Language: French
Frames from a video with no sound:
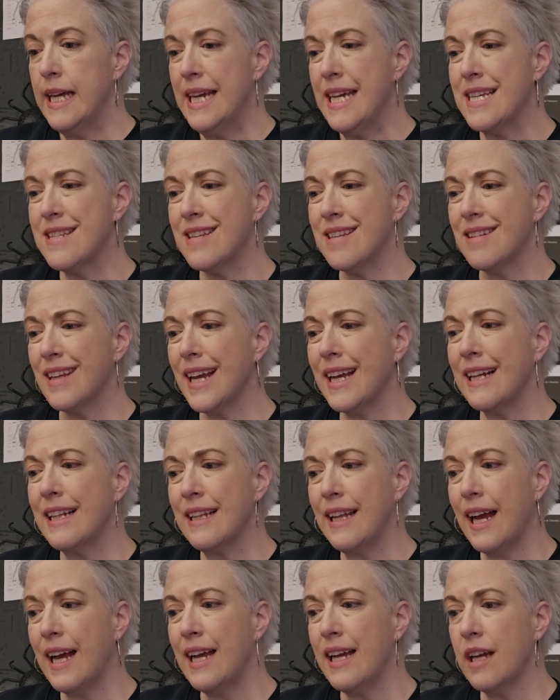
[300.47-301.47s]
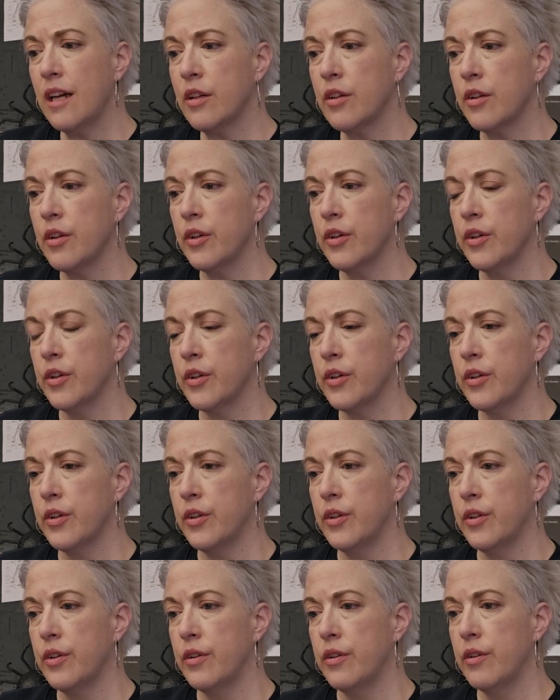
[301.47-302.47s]
Et c'est très clair
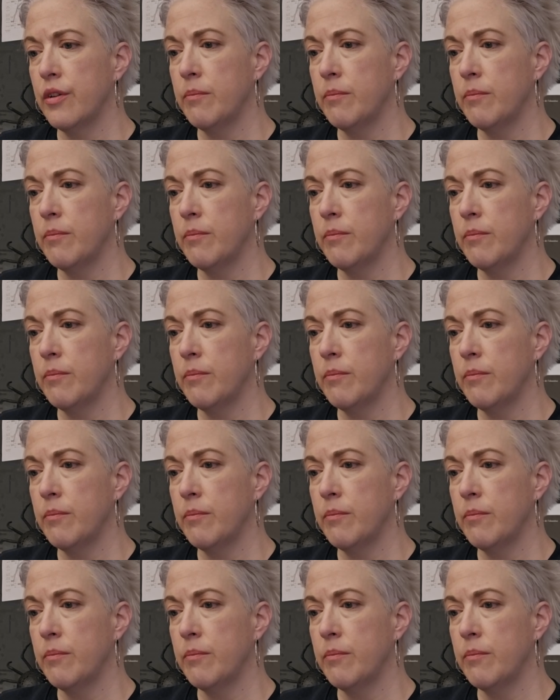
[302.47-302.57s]
que,